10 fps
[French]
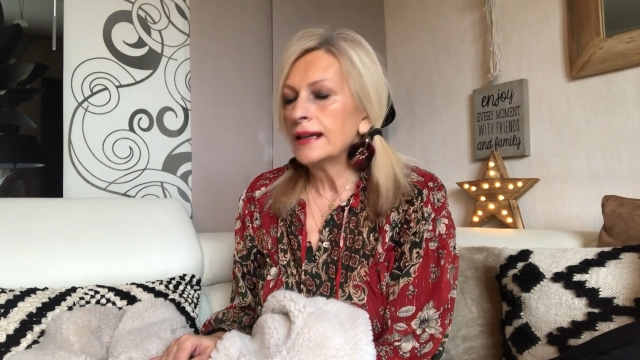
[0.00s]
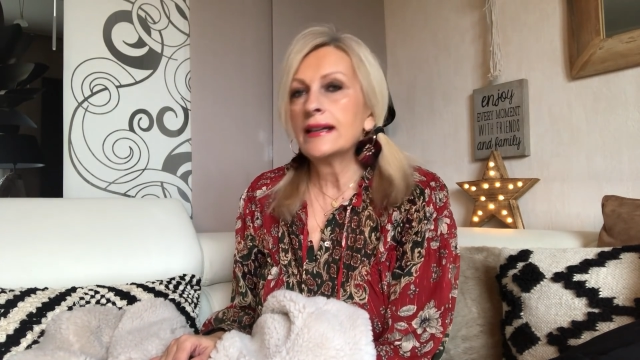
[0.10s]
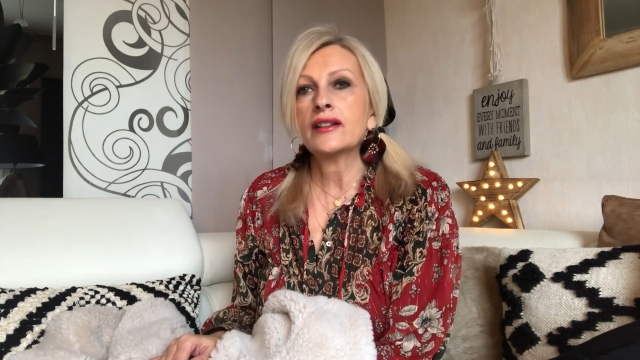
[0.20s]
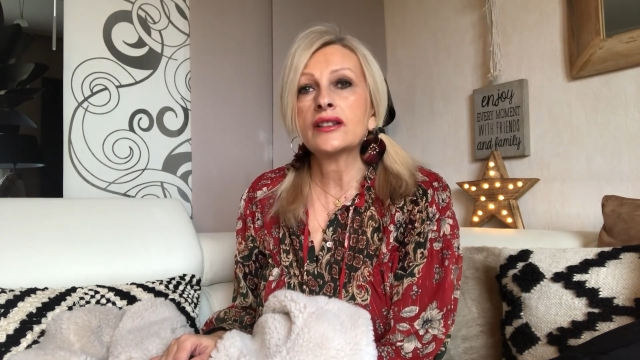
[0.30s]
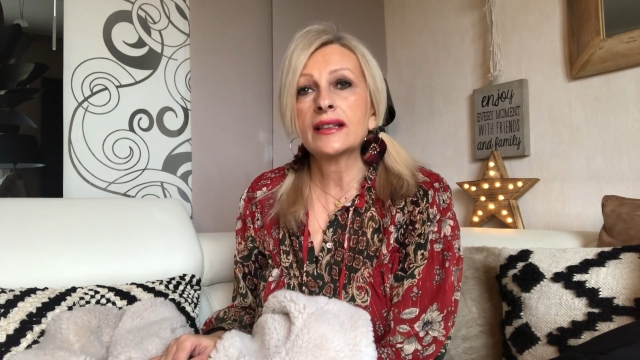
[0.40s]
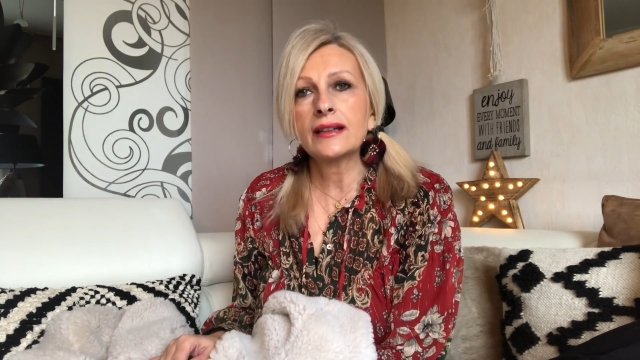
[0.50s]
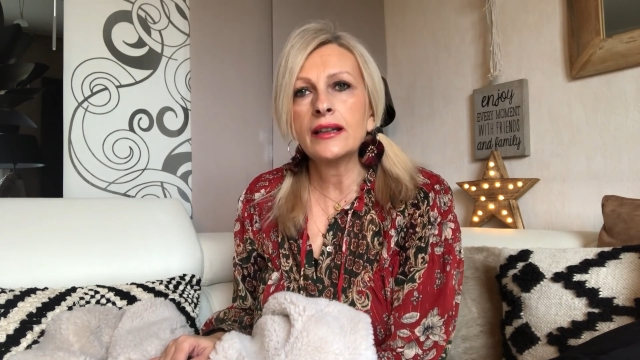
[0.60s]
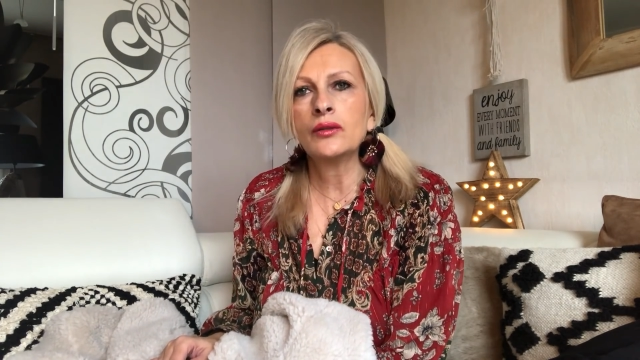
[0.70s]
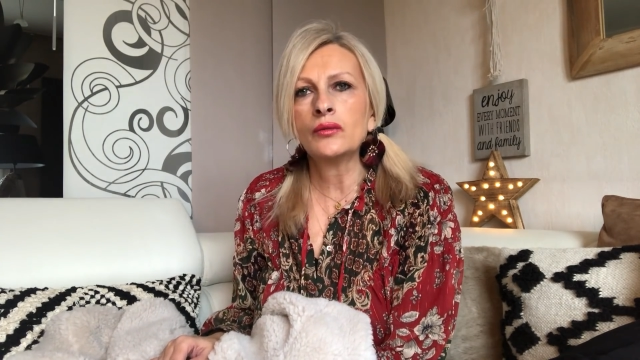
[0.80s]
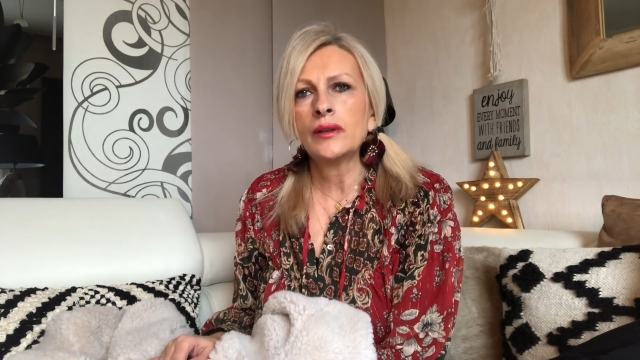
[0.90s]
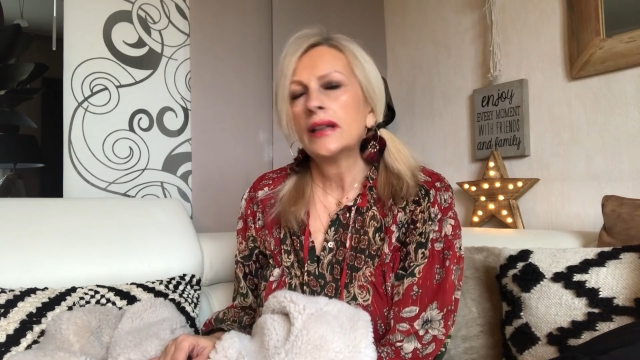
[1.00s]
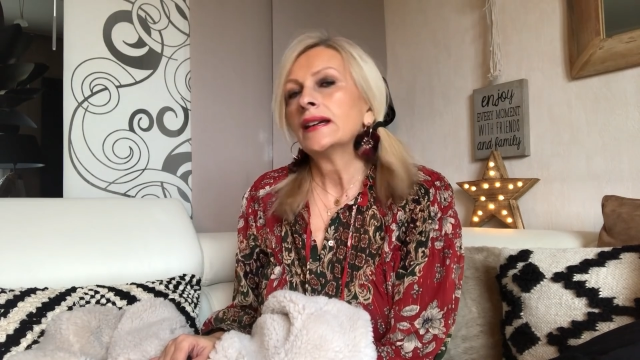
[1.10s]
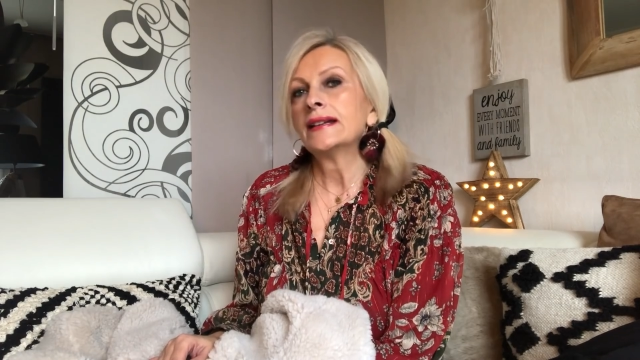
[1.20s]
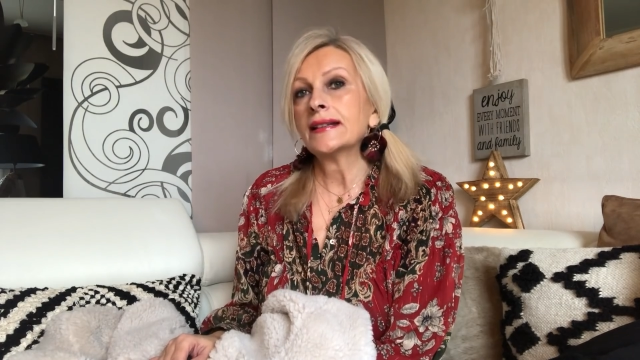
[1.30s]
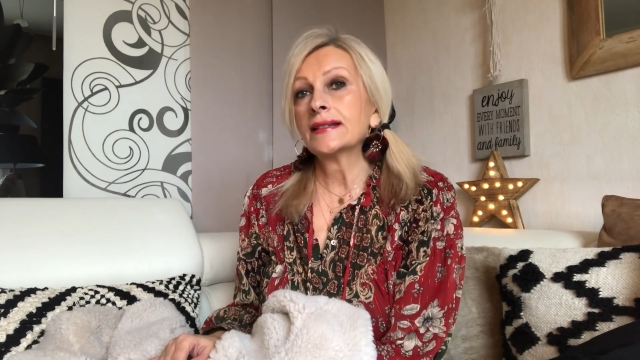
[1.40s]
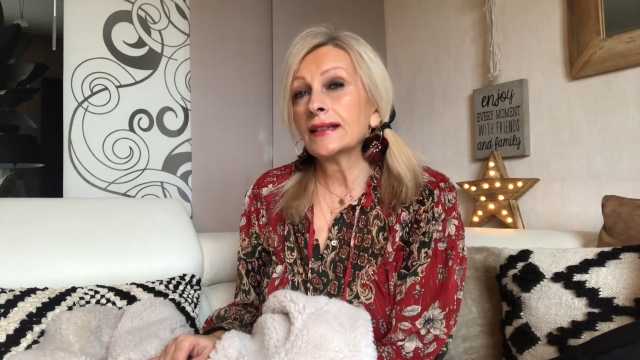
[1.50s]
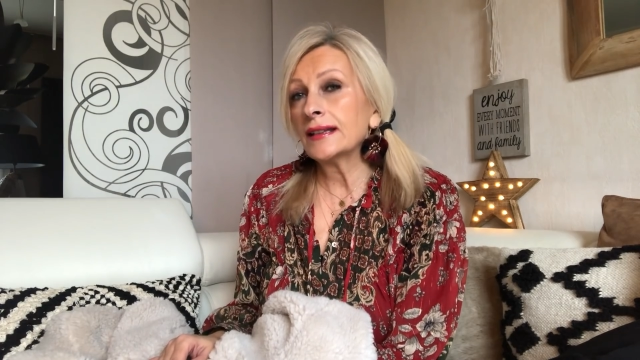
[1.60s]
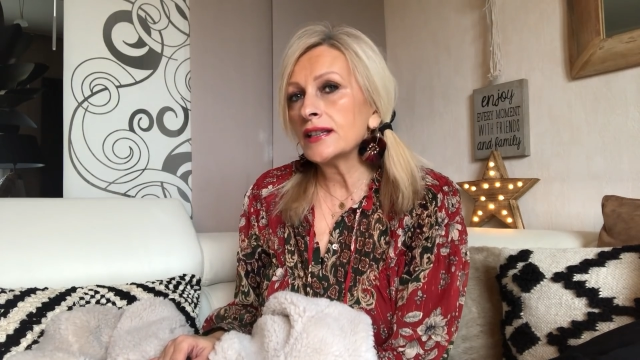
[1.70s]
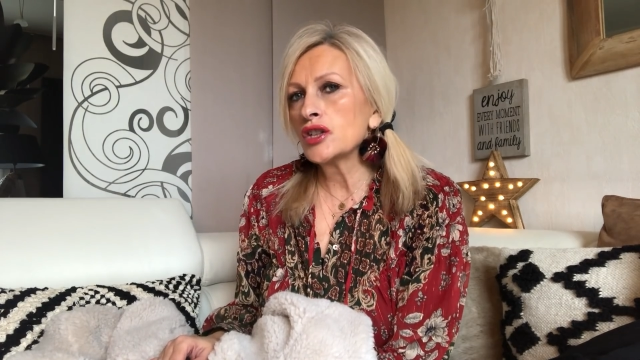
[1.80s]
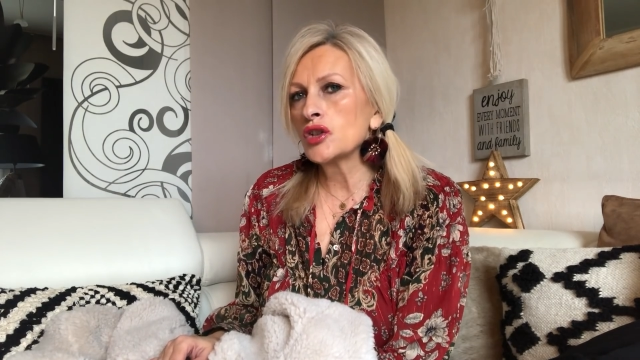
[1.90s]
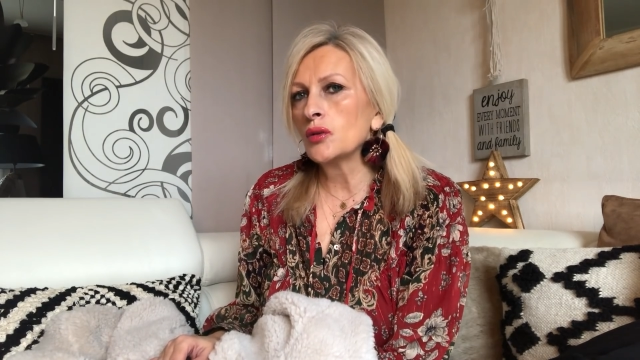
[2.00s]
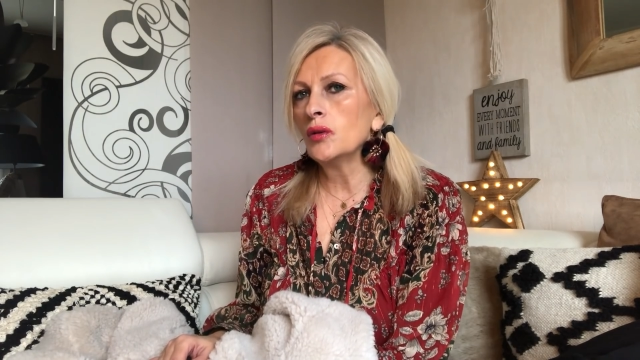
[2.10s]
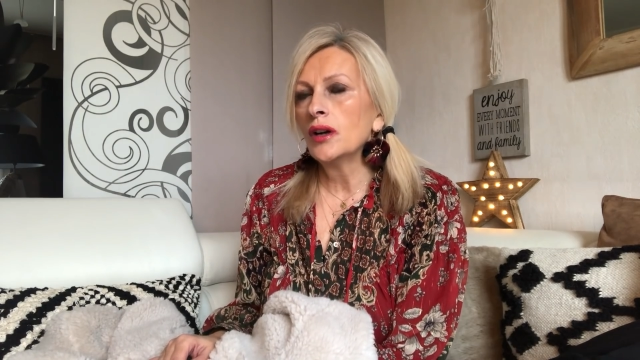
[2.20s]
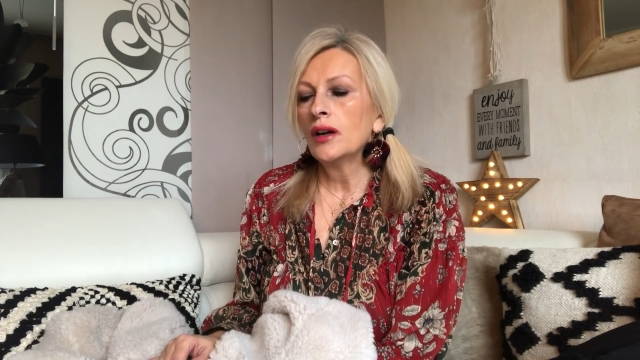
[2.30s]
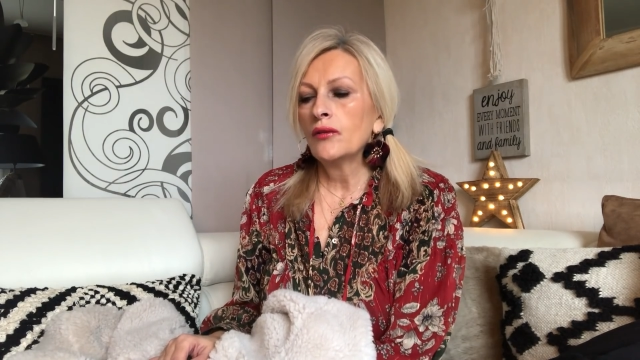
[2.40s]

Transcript: Il est très long, il est très chaud.